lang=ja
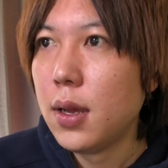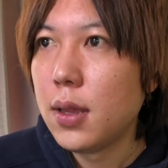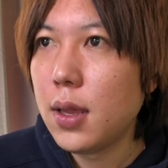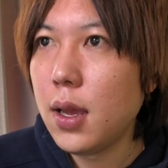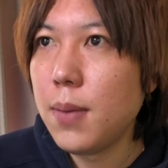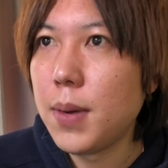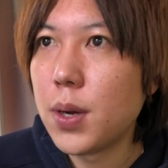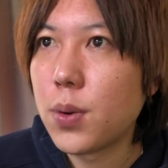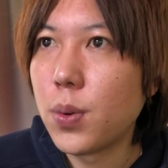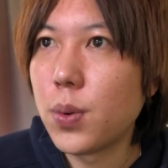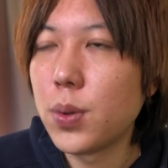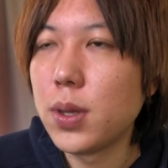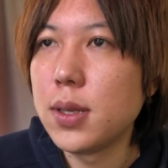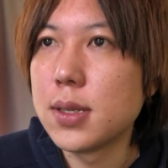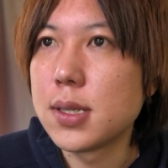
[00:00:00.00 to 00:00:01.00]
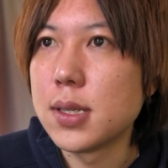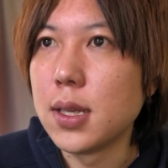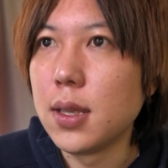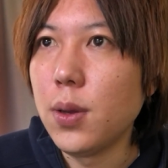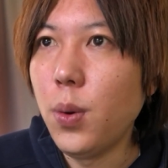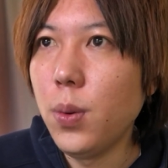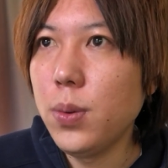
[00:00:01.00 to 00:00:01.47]
で、まあ、ここでですね、
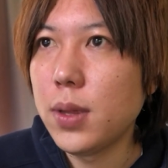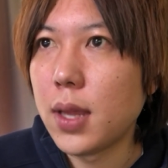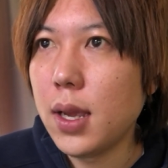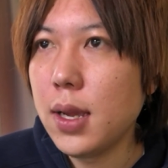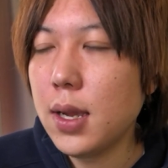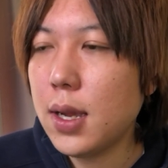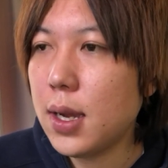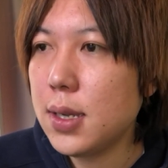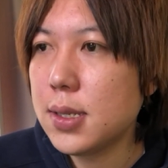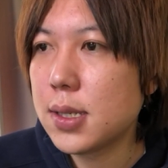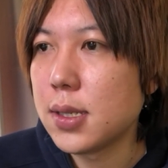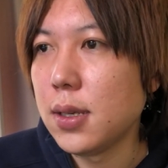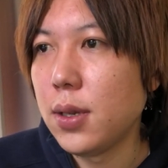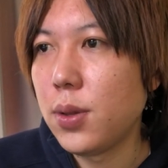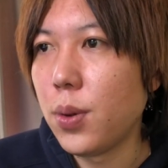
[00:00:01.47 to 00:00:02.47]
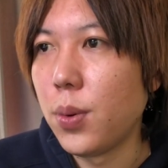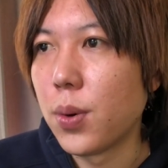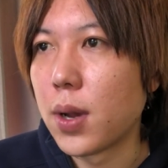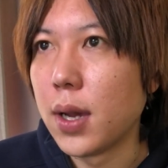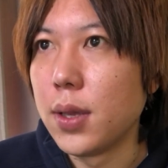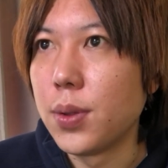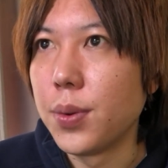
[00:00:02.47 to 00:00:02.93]
日本電解水協
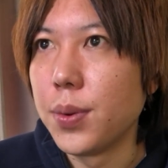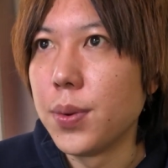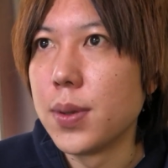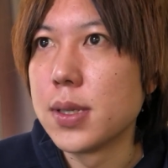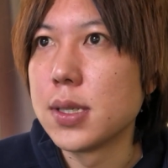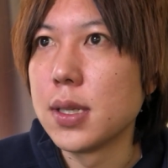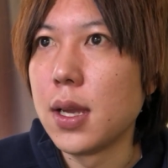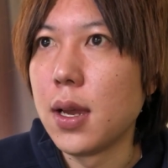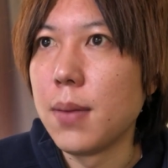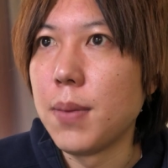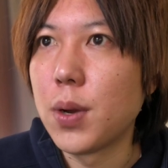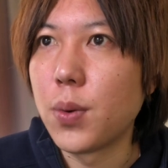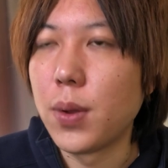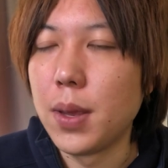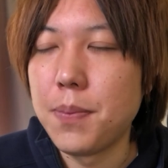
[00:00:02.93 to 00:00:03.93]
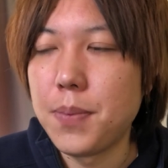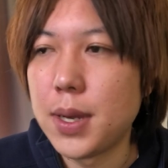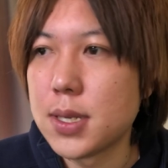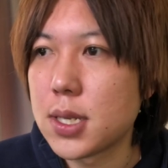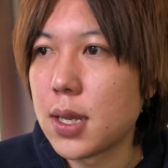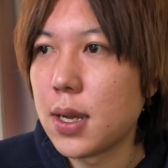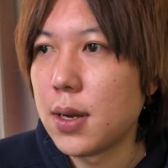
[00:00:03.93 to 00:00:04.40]
会というですね、まあ、これ一
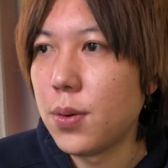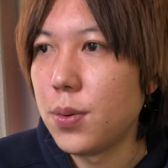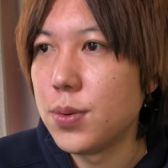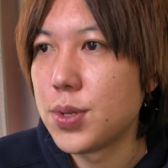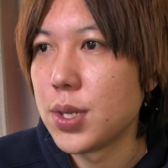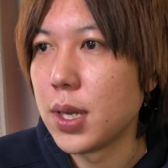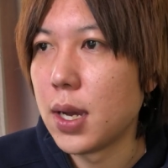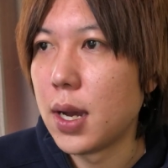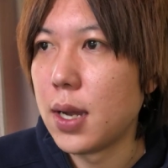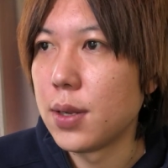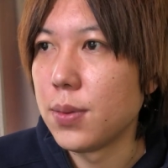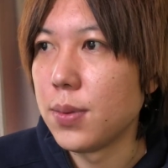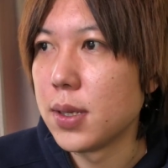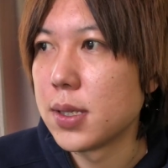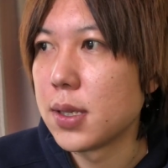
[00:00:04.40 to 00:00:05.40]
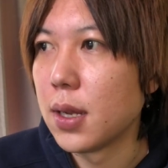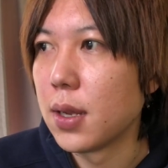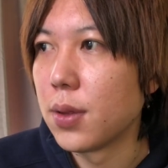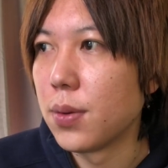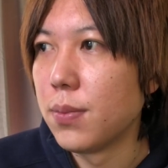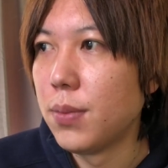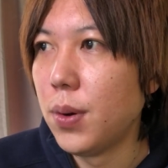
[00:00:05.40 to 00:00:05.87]
般社団法人があるんですけ
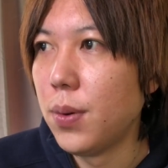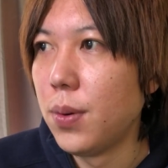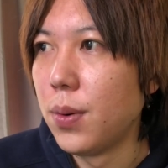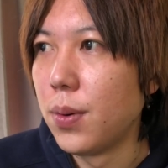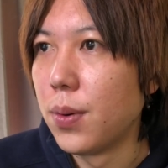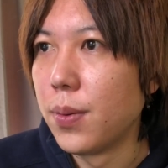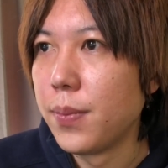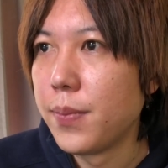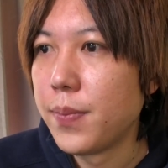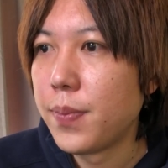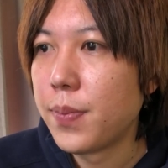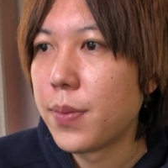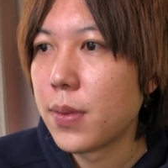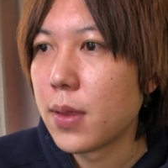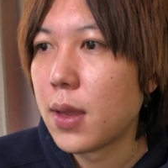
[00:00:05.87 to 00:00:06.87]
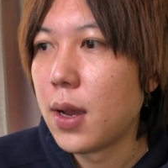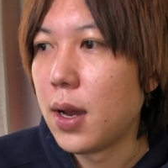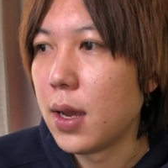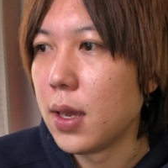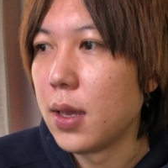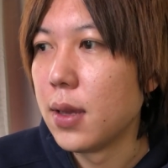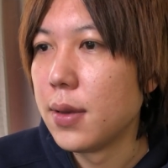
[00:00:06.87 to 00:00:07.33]
れども、は
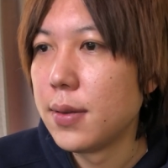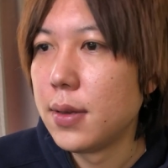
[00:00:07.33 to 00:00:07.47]
い。